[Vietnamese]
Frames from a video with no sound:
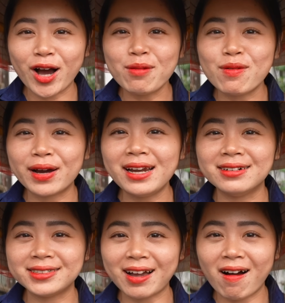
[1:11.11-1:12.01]
có một cái
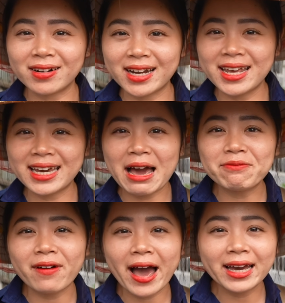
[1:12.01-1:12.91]
lựa chọn để đi khám
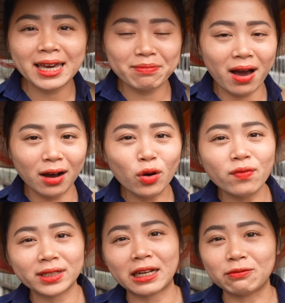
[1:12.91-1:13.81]
phá khi mà ở khu
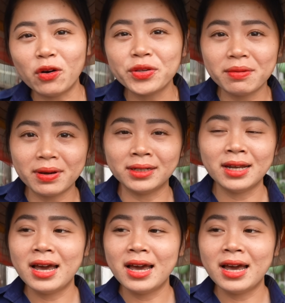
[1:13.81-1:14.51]
vực thành phố Hồ Chí Minh